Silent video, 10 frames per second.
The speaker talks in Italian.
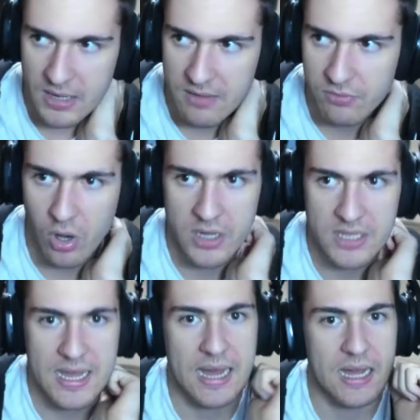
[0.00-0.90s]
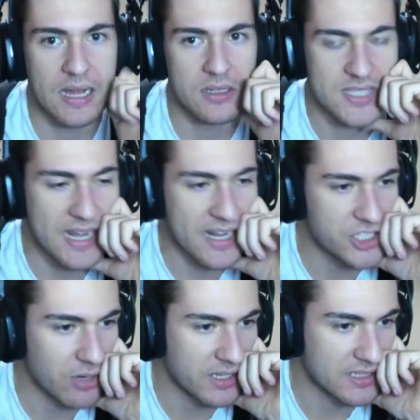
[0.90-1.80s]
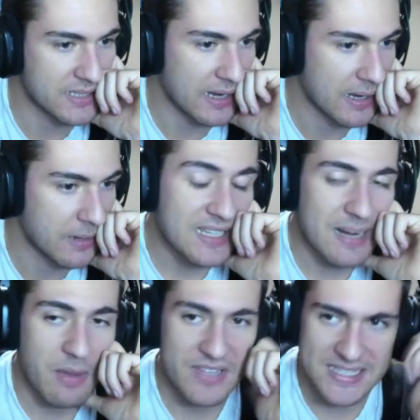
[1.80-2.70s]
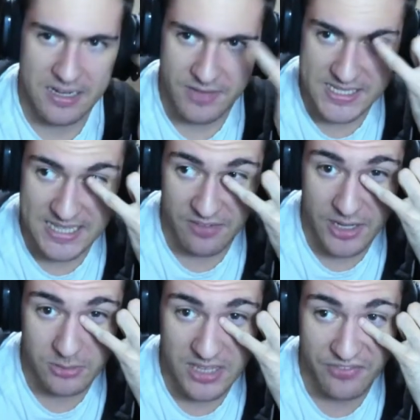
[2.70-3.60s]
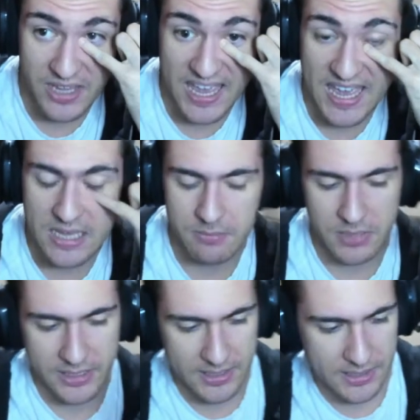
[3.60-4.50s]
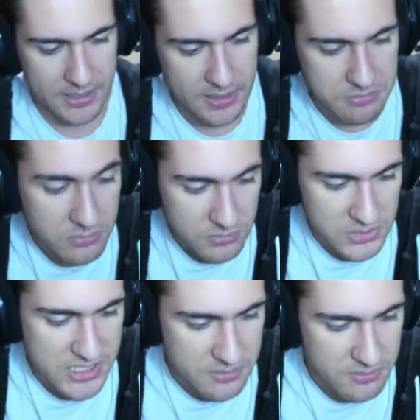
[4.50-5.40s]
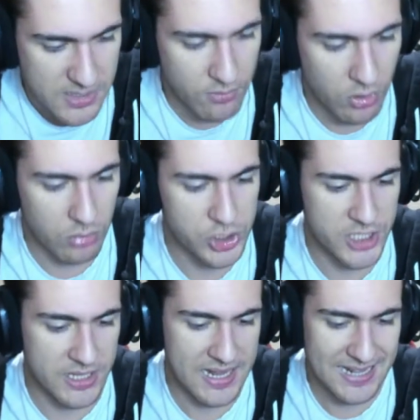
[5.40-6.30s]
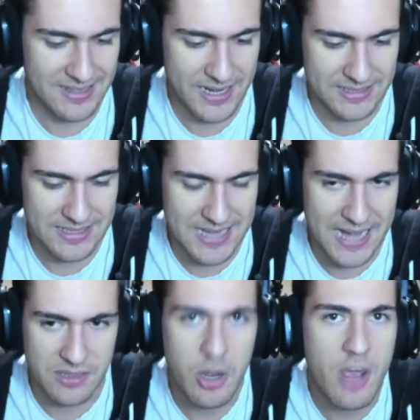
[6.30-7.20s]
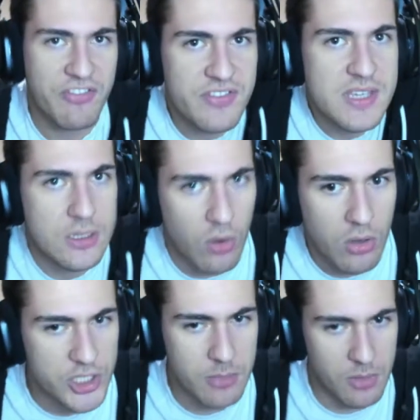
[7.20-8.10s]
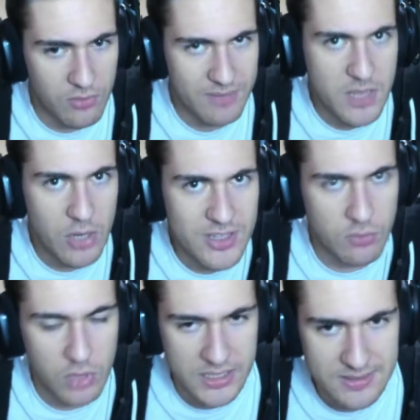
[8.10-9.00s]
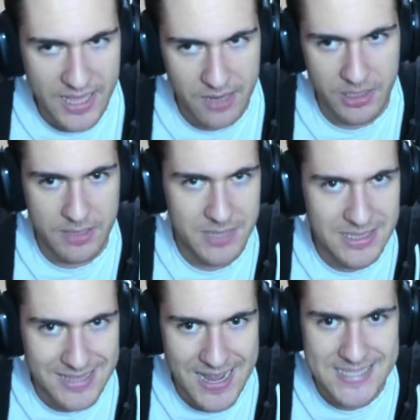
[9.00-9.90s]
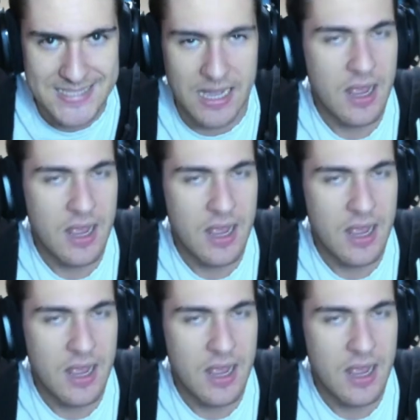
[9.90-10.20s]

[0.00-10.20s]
fuori da... non sta né in cielo né in terra. La trama vista e rivista alla fine è un death game che, sì, devono uccidere gli altri candidati, però è figo, cioè io me lo, me lo vedo volentieri perché mi interessa.